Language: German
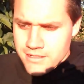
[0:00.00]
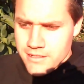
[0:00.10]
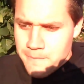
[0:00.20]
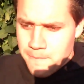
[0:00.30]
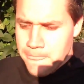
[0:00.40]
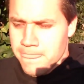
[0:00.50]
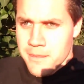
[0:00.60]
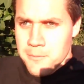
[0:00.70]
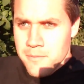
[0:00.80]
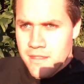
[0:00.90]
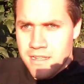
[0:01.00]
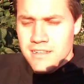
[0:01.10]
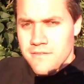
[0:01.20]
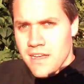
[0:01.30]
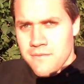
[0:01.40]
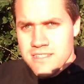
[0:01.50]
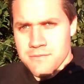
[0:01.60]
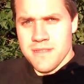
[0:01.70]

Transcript: ähm, dann waren wir so ein